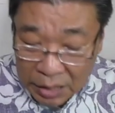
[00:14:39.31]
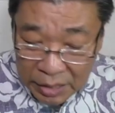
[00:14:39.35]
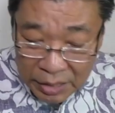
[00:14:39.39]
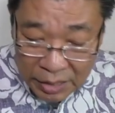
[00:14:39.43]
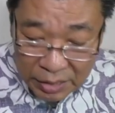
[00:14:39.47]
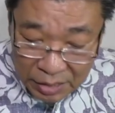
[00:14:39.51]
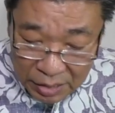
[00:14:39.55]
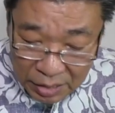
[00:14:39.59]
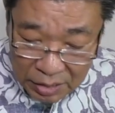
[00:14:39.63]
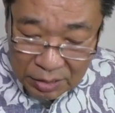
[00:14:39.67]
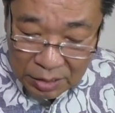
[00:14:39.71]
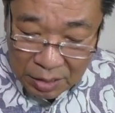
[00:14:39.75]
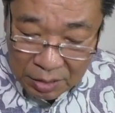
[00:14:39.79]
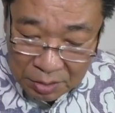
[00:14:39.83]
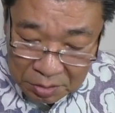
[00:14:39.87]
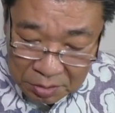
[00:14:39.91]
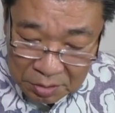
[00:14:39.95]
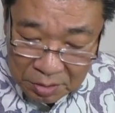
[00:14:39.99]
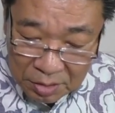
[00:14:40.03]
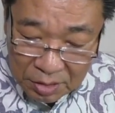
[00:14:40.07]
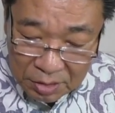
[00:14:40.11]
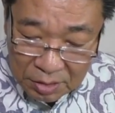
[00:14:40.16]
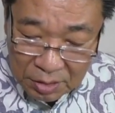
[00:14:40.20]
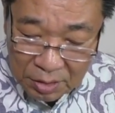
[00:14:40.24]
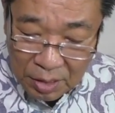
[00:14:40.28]
れ出てる
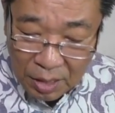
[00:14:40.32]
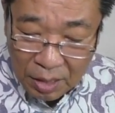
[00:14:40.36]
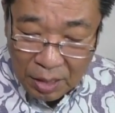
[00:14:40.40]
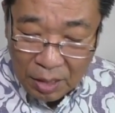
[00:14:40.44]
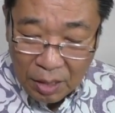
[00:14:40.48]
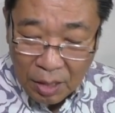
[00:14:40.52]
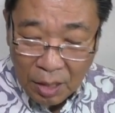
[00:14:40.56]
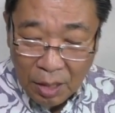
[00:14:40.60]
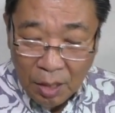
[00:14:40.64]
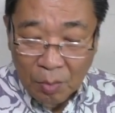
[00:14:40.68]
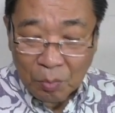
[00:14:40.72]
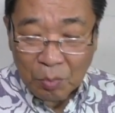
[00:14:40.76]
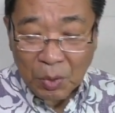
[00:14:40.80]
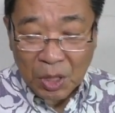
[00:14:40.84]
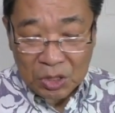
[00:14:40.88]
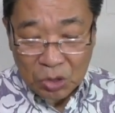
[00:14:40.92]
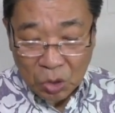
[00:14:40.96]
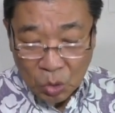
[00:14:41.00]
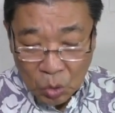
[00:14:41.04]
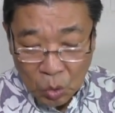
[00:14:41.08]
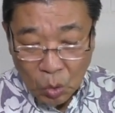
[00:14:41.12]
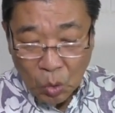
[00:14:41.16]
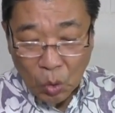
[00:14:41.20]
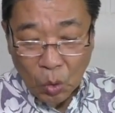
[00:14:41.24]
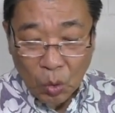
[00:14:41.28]
んですが、まあ、
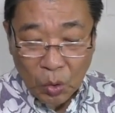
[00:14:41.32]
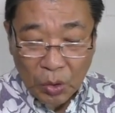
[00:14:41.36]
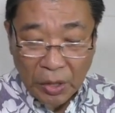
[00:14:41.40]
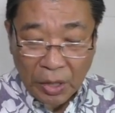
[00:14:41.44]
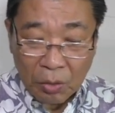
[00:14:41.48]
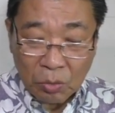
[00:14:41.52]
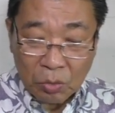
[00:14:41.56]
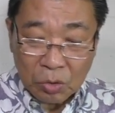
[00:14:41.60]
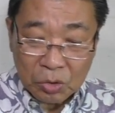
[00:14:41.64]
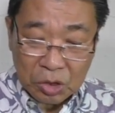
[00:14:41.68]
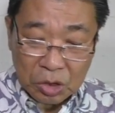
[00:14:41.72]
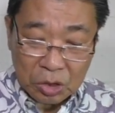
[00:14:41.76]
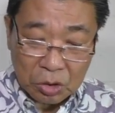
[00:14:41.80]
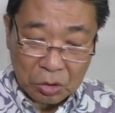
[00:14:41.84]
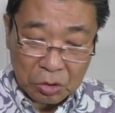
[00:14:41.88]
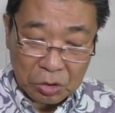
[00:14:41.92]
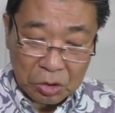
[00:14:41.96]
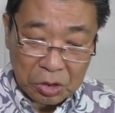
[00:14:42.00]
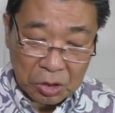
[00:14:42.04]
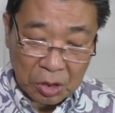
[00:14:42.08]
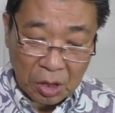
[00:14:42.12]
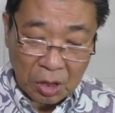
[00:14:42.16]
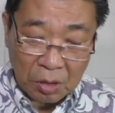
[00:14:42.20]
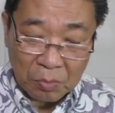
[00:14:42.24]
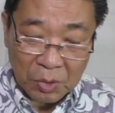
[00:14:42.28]
その光景を記
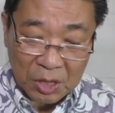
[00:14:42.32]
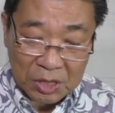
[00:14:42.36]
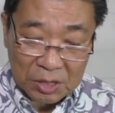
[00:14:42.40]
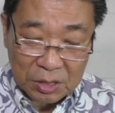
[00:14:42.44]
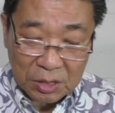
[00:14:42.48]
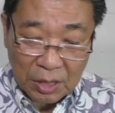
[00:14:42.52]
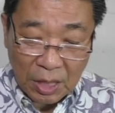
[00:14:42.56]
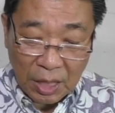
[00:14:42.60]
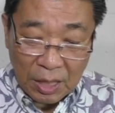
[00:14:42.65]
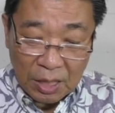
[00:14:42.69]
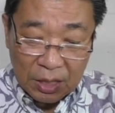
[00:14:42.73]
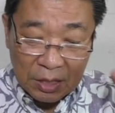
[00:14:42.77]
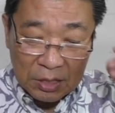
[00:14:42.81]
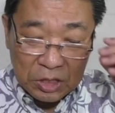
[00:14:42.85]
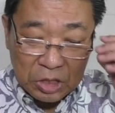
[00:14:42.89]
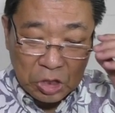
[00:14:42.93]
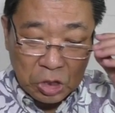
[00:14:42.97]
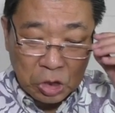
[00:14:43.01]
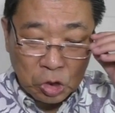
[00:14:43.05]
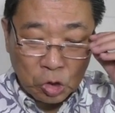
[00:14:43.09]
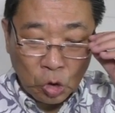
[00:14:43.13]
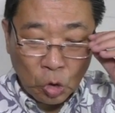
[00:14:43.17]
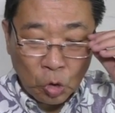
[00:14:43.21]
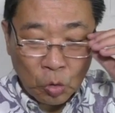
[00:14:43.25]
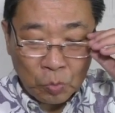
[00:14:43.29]
しています。
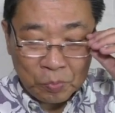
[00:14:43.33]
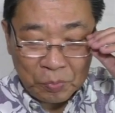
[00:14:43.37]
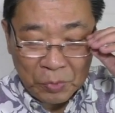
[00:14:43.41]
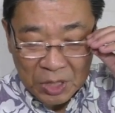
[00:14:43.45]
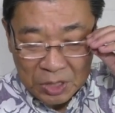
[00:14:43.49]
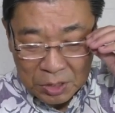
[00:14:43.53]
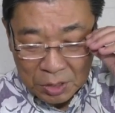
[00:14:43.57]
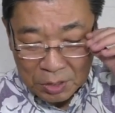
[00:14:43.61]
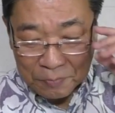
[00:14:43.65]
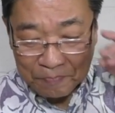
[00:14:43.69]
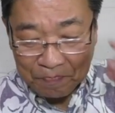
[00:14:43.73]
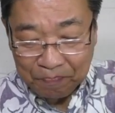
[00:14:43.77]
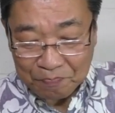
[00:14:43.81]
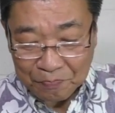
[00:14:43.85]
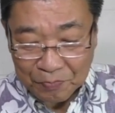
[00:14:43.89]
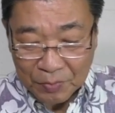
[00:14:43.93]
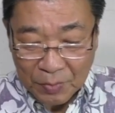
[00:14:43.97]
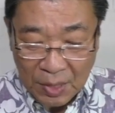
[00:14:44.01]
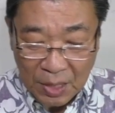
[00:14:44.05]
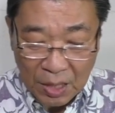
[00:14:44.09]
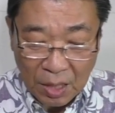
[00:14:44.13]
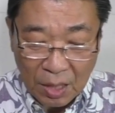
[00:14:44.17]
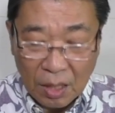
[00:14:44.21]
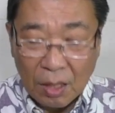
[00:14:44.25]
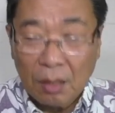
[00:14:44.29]
血と水、
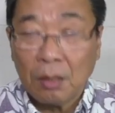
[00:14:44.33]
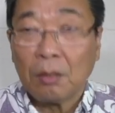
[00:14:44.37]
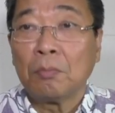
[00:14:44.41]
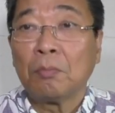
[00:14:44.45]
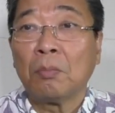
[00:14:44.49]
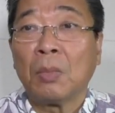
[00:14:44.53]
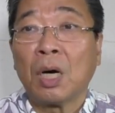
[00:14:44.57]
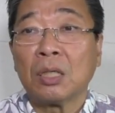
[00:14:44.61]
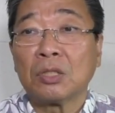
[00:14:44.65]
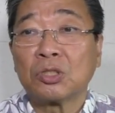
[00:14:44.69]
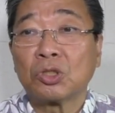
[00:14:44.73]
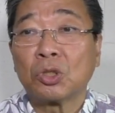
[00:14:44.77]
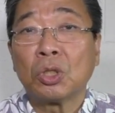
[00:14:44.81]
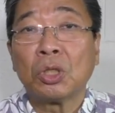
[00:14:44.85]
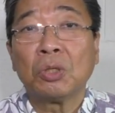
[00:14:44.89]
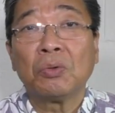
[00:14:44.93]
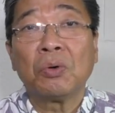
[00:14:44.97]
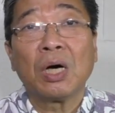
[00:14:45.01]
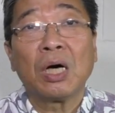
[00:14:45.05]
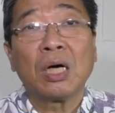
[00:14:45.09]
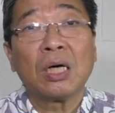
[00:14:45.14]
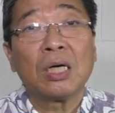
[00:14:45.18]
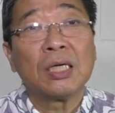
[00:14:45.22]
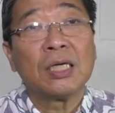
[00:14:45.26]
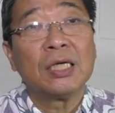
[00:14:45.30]
まあ、それ
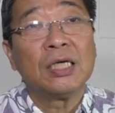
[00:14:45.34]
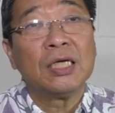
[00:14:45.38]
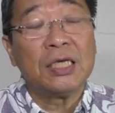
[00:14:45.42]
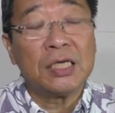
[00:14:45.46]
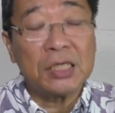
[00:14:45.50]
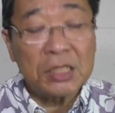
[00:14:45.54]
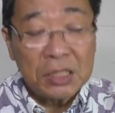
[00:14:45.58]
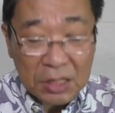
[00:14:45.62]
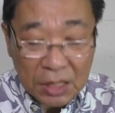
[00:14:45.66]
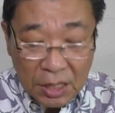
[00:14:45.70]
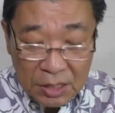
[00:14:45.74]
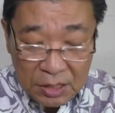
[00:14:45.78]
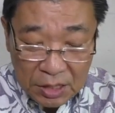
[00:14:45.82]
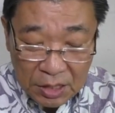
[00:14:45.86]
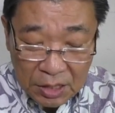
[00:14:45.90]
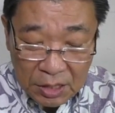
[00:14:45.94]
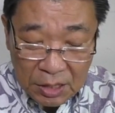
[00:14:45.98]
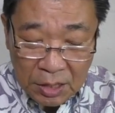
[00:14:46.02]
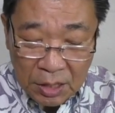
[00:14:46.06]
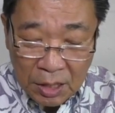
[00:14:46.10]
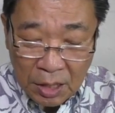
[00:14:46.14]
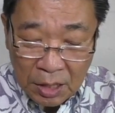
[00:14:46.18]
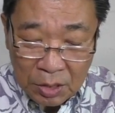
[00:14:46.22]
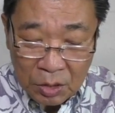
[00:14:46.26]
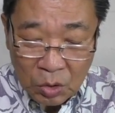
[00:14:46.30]
は生きた
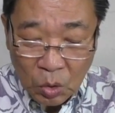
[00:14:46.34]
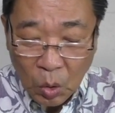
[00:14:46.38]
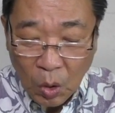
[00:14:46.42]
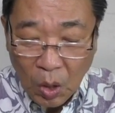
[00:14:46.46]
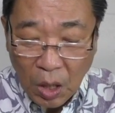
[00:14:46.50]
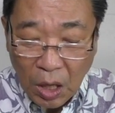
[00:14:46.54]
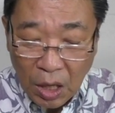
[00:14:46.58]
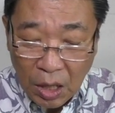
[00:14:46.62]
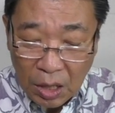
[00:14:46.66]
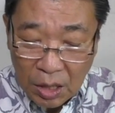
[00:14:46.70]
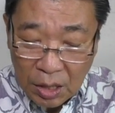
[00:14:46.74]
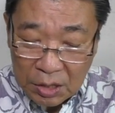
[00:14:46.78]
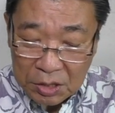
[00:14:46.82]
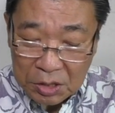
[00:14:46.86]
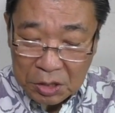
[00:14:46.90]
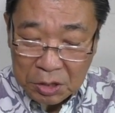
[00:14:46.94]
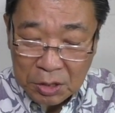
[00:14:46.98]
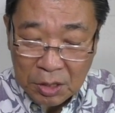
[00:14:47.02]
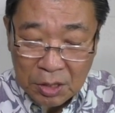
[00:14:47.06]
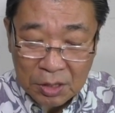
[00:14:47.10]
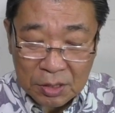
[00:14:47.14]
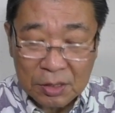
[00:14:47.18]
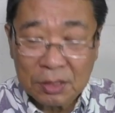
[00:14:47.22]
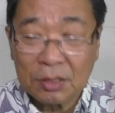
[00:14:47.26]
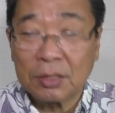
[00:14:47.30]
人間の証
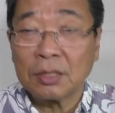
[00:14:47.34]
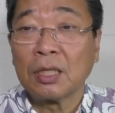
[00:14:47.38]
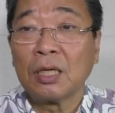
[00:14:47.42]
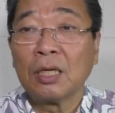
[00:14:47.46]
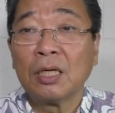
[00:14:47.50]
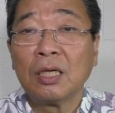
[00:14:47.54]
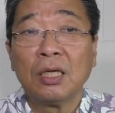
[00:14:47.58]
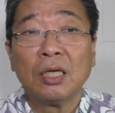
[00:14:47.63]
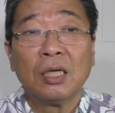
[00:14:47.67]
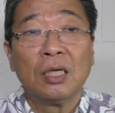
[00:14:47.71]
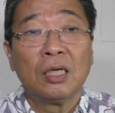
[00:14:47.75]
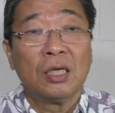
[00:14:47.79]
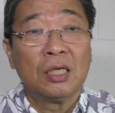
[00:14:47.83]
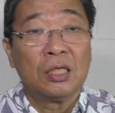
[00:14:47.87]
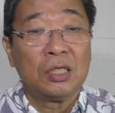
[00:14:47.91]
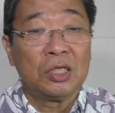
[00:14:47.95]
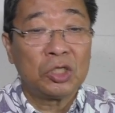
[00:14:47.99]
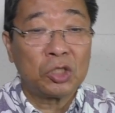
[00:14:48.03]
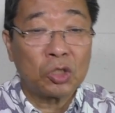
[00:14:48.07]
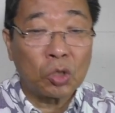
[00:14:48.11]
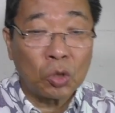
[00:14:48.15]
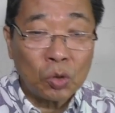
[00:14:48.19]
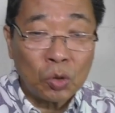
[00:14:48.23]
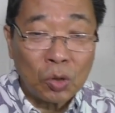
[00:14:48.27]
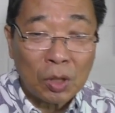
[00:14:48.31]
です。
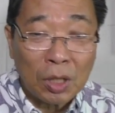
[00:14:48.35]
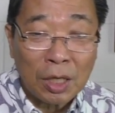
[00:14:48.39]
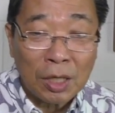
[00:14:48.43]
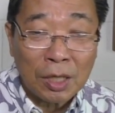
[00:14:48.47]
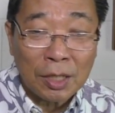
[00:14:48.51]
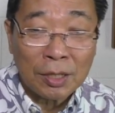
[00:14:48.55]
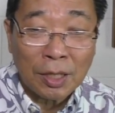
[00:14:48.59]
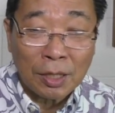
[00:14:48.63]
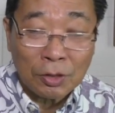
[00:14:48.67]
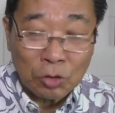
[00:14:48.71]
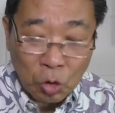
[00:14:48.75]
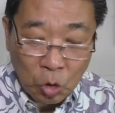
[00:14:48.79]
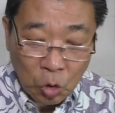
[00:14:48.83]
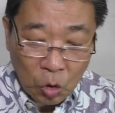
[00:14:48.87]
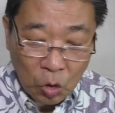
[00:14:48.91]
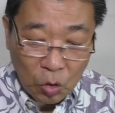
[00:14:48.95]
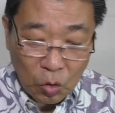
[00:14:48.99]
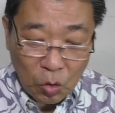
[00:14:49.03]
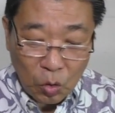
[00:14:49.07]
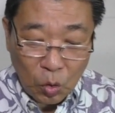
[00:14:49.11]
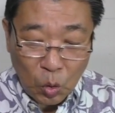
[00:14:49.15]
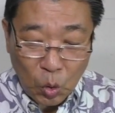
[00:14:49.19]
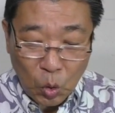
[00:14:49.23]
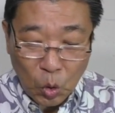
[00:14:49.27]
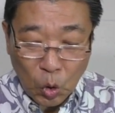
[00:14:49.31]
人の体の
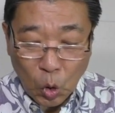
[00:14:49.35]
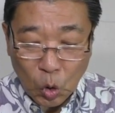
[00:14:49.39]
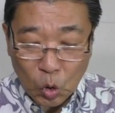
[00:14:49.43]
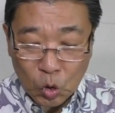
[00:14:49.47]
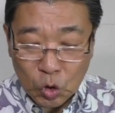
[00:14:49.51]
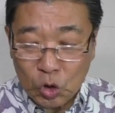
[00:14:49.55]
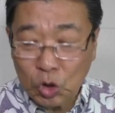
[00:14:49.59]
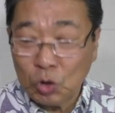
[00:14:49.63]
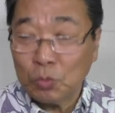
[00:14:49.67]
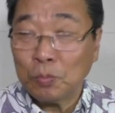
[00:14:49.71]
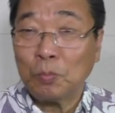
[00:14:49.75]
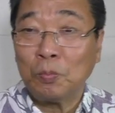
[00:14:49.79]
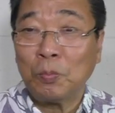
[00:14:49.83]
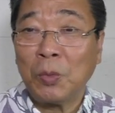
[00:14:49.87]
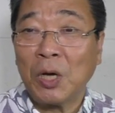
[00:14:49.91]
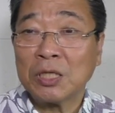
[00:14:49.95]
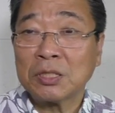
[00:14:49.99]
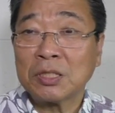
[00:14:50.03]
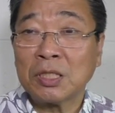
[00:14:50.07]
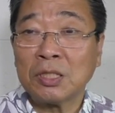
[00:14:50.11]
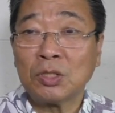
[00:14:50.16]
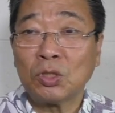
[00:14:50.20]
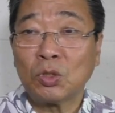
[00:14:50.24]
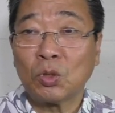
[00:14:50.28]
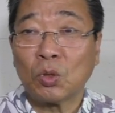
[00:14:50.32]

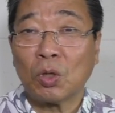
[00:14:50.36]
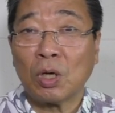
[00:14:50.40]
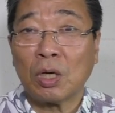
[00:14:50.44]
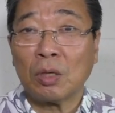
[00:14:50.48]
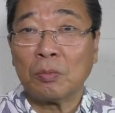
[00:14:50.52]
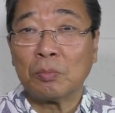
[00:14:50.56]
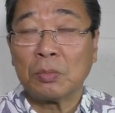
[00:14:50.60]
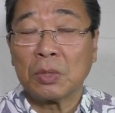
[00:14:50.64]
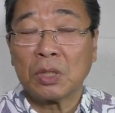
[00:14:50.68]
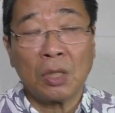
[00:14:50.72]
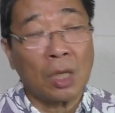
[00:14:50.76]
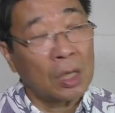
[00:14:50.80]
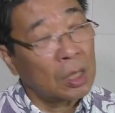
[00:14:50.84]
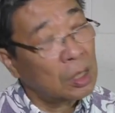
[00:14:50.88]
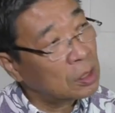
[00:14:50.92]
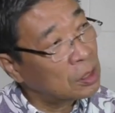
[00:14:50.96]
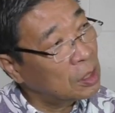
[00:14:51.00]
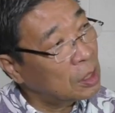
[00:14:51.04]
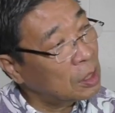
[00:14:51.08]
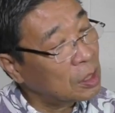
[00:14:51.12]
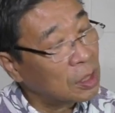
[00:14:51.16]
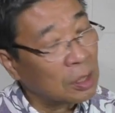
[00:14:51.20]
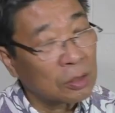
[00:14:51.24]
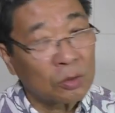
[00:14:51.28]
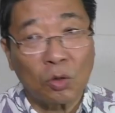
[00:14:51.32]
60%はな
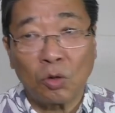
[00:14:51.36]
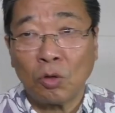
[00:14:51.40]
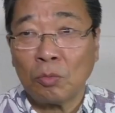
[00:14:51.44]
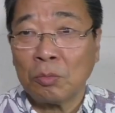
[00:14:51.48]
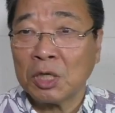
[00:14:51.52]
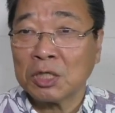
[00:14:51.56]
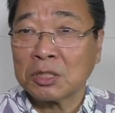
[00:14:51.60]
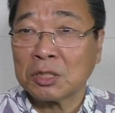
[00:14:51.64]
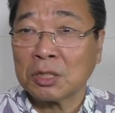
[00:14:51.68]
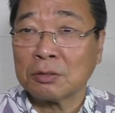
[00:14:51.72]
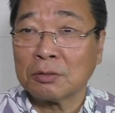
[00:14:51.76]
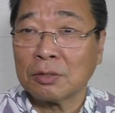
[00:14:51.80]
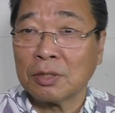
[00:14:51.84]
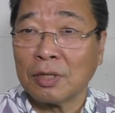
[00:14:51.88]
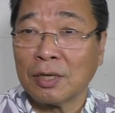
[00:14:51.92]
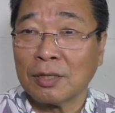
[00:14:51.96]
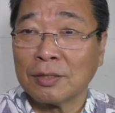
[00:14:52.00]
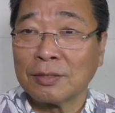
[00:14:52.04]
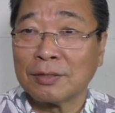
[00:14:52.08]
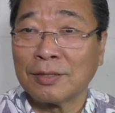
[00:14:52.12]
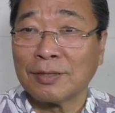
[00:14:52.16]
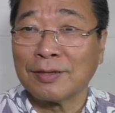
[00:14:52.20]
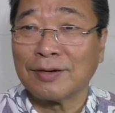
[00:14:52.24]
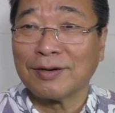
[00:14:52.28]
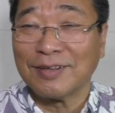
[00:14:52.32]
なかのコマーシャルであっ
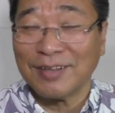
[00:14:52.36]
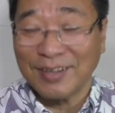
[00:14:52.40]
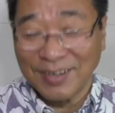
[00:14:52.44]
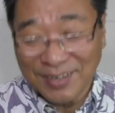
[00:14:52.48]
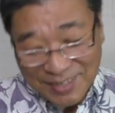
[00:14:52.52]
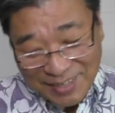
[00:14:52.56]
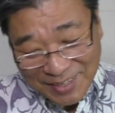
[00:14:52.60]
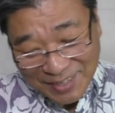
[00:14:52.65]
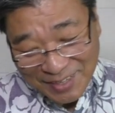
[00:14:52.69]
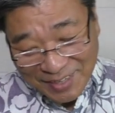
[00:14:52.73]
たかな